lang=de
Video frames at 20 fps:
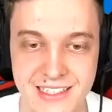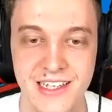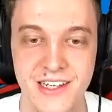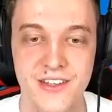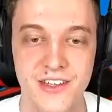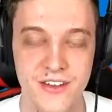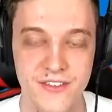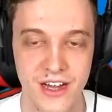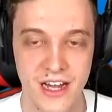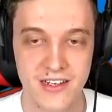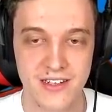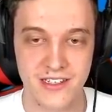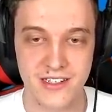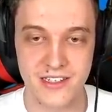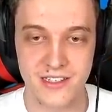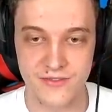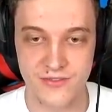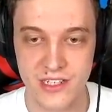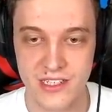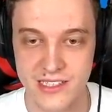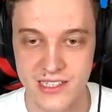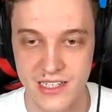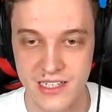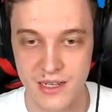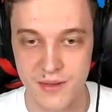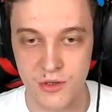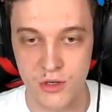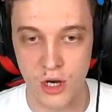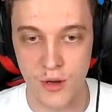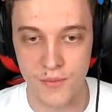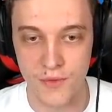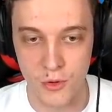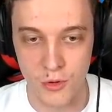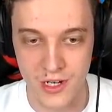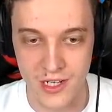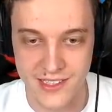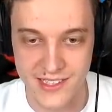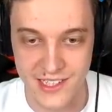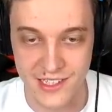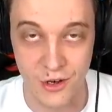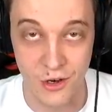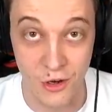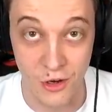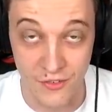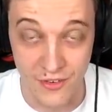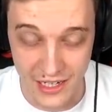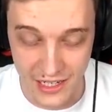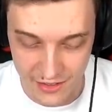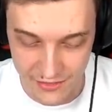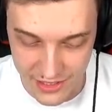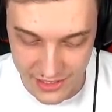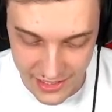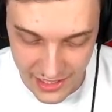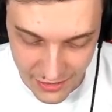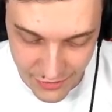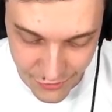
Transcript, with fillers: gegen den wir antreten. Wie gesagt, er bekommt 110 Euro, wenn er gewinnt. Er hat